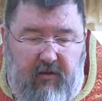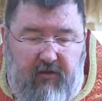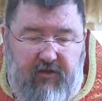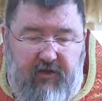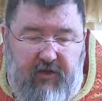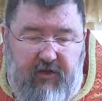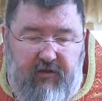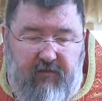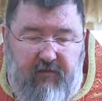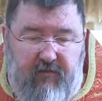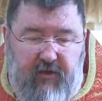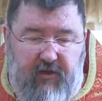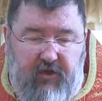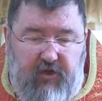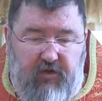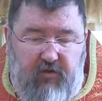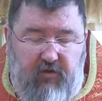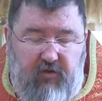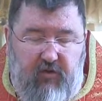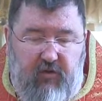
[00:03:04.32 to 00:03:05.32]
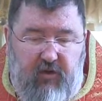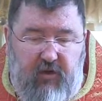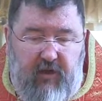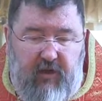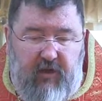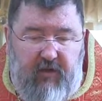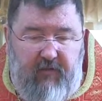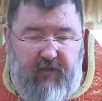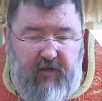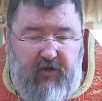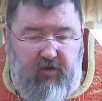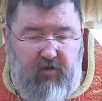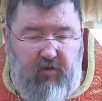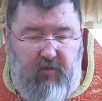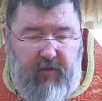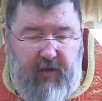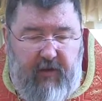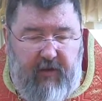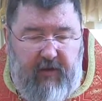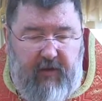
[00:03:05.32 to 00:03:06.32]
в жизнь вечную или вечную
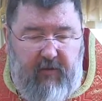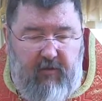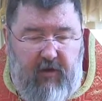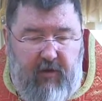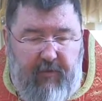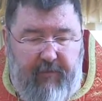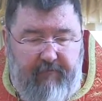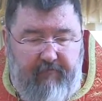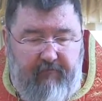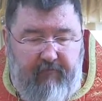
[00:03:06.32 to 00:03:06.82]
погибель?